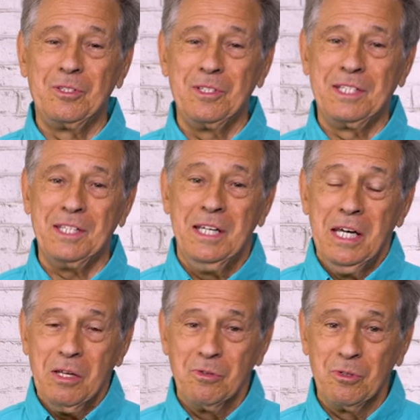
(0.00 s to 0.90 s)
Dieu dit,
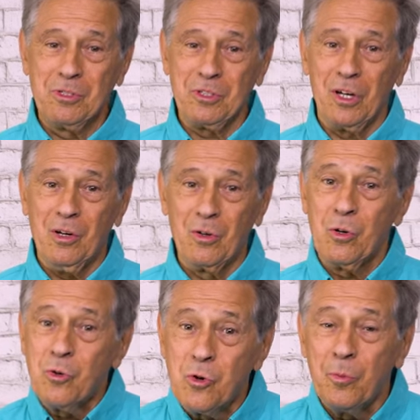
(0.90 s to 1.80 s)
nous serons
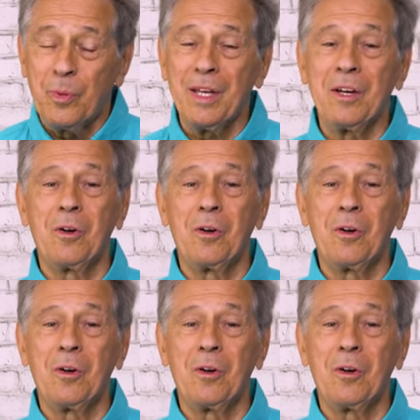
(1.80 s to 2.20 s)
coupés